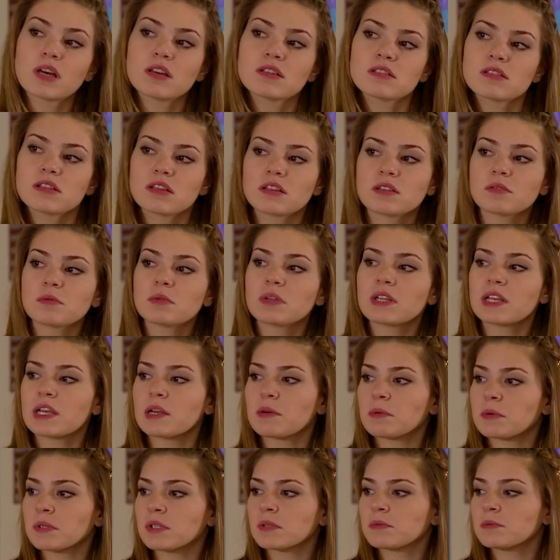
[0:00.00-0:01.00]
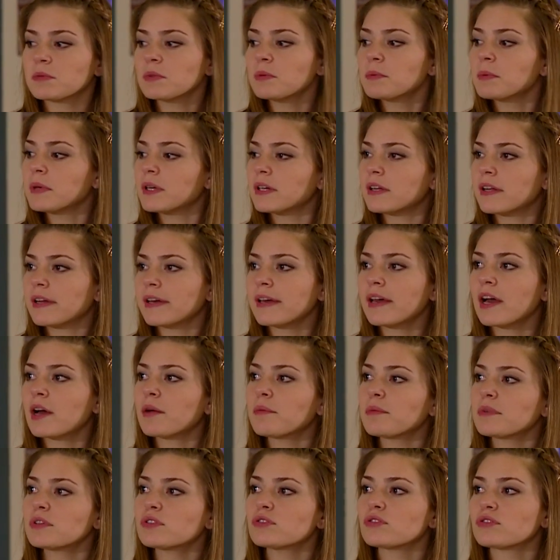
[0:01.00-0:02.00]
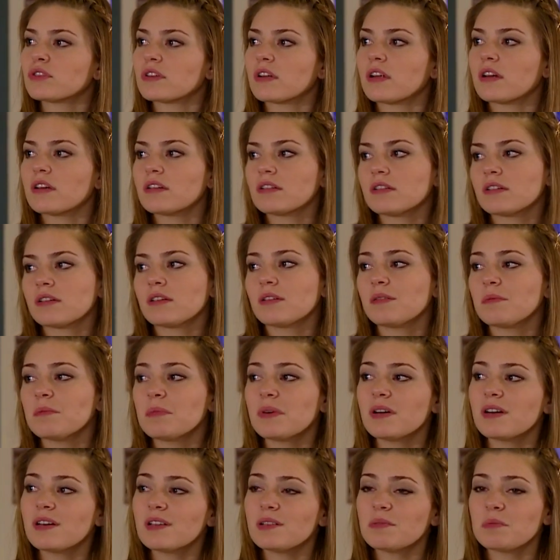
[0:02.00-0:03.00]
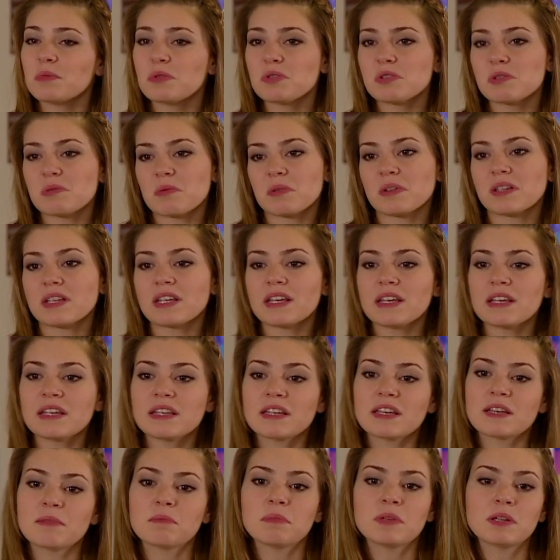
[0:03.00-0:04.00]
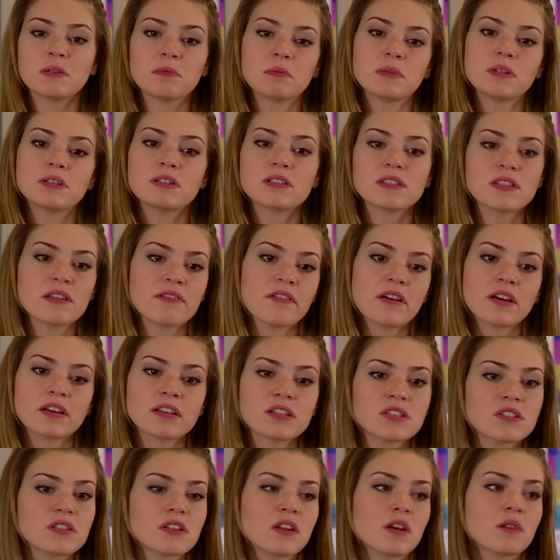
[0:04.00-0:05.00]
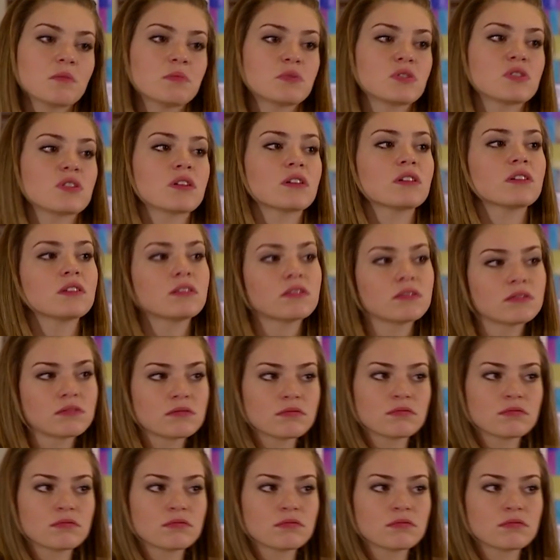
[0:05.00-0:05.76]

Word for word: Aslanım da Leman'ım da bir araya gelmek üzere. Bakalım o zaman iki birbirini seven kişi ne yapacak?